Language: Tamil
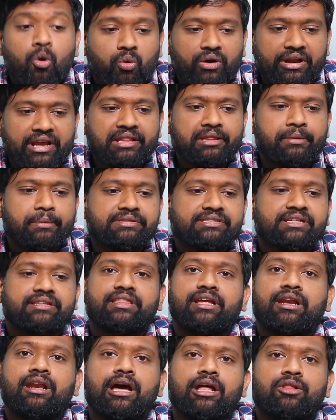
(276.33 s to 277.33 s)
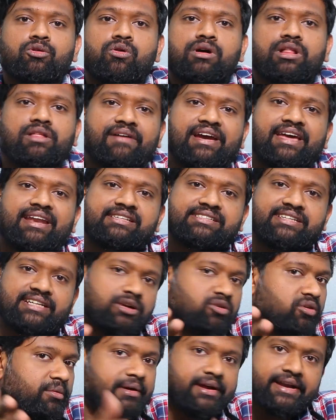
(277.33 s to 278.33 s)
ஒரு எதிர்ப்பு சக்தி இல்லாதவங்க அந்த வைரஸ்
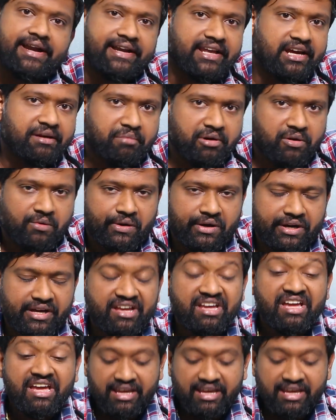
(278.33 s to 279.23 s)
கிட்ட ஒரு மாதிரி அட்டாக் பண்ணுவாங்க